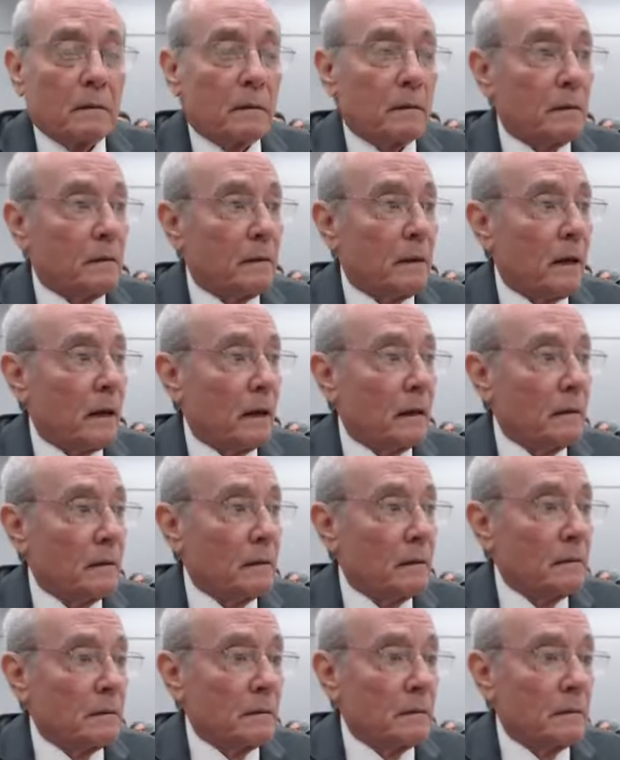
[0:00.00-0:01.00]
Né?
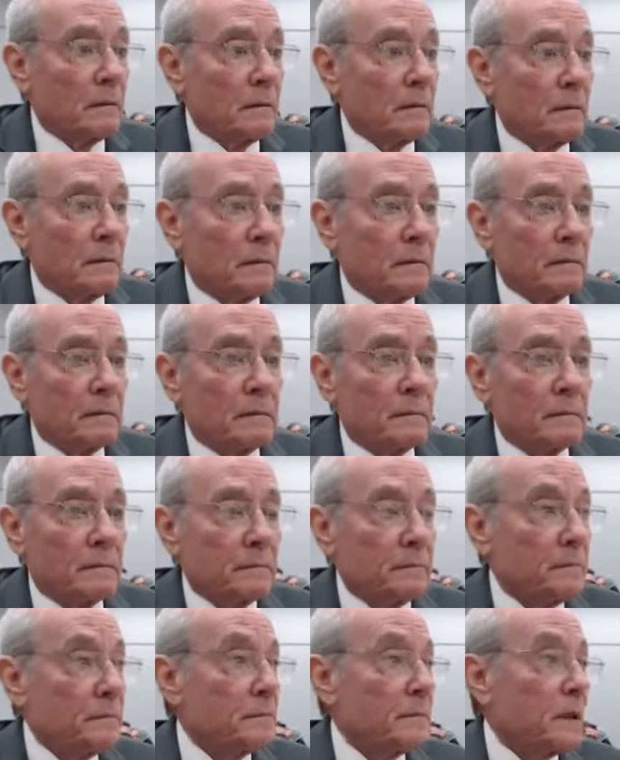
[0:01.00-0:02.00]

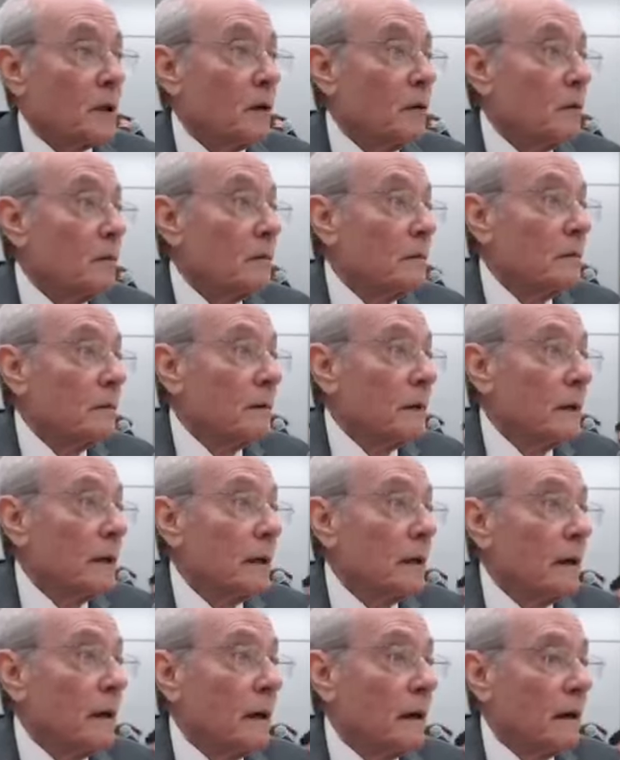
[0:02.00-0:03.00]
Então,
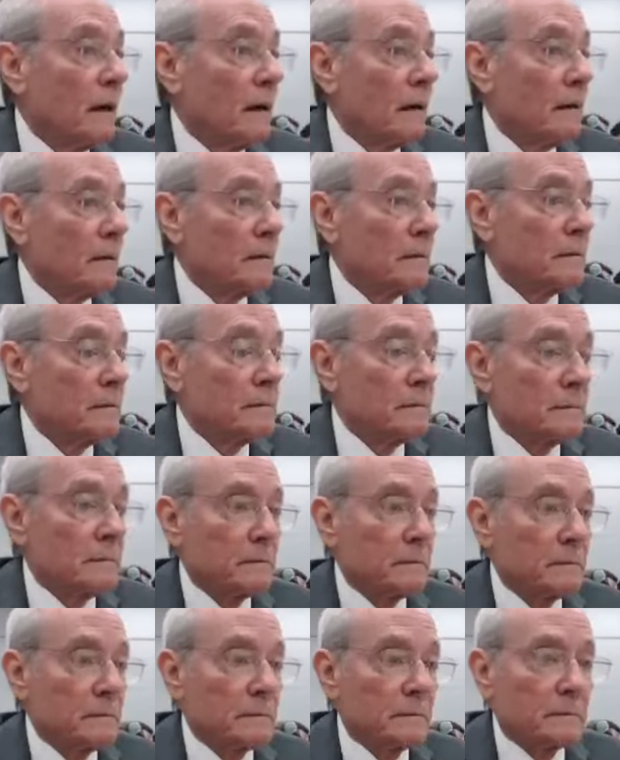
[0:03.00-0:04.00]
é,
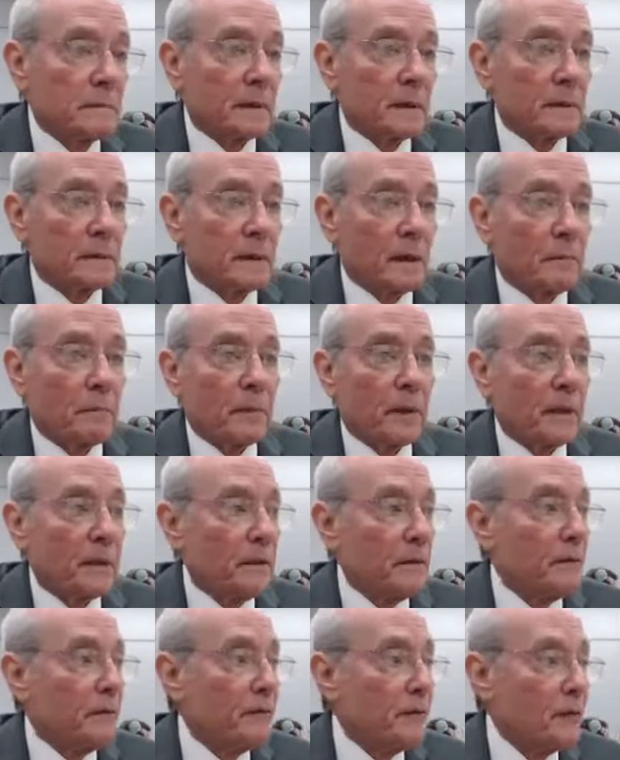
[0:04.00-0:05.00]
até
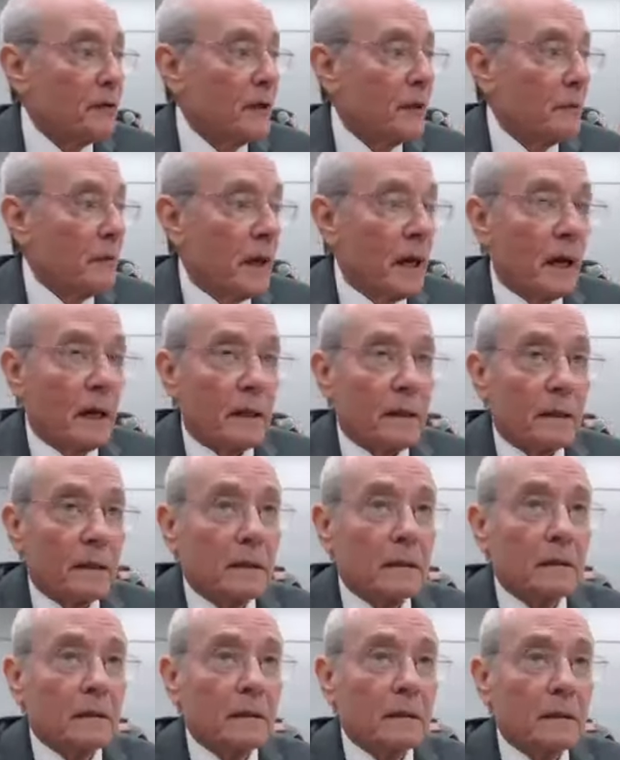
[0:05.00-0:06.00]
perdi o fio da minha. Ah, mas
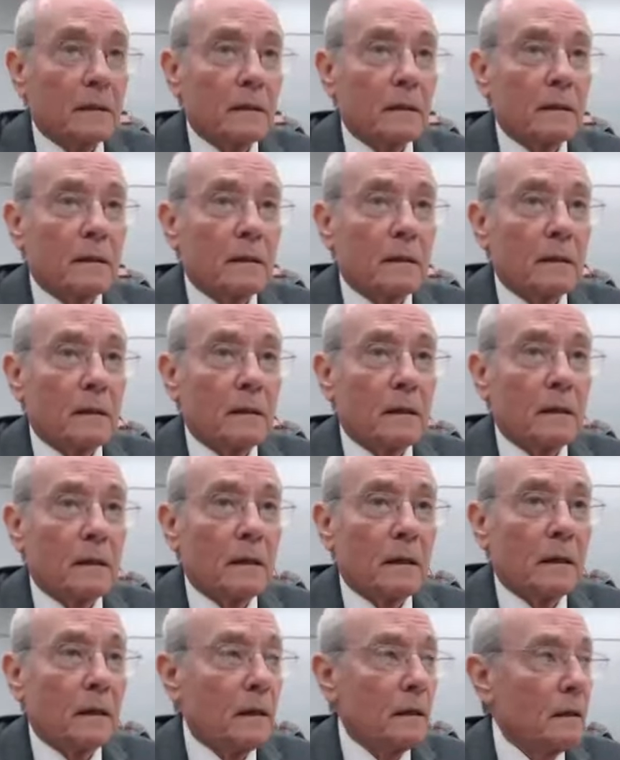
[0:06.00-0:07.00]
deixa. Certo, mais sem mais
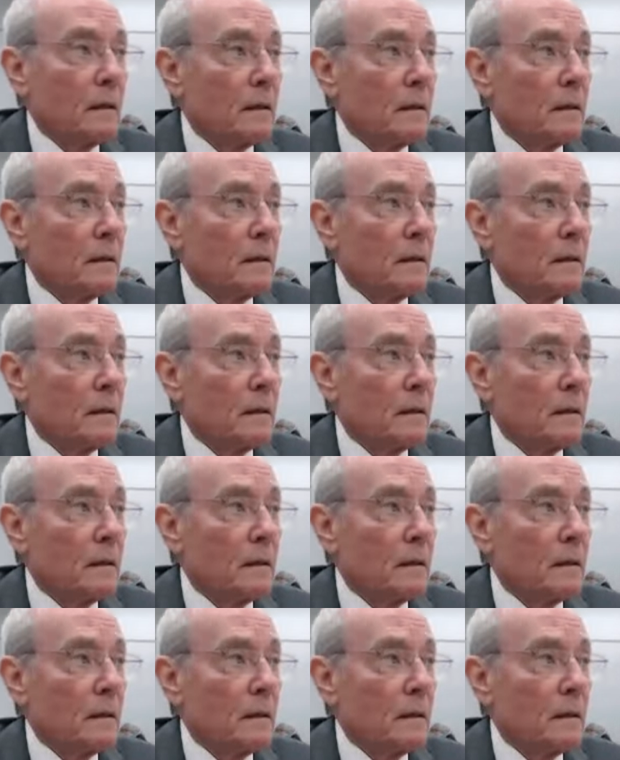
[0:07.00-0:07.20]
perguntas, pergunta,